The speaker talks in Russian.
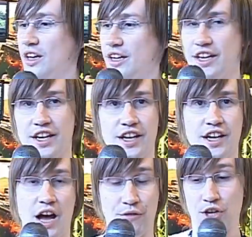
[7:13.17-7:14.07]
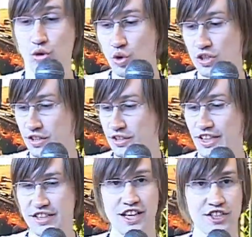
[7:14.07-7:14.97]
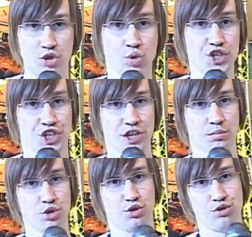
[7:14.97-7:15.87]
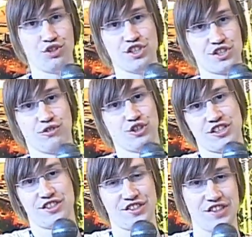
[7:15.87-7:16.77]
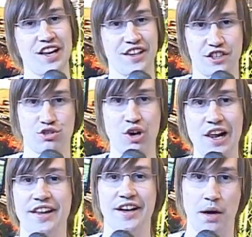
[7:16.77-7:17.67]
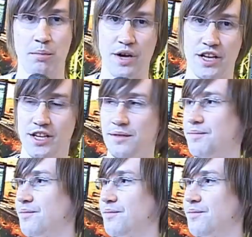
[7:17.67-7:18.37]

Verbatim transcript: и а вокруг э, на, на стульчиках будут ютиться вот эти социально-казуальные компании.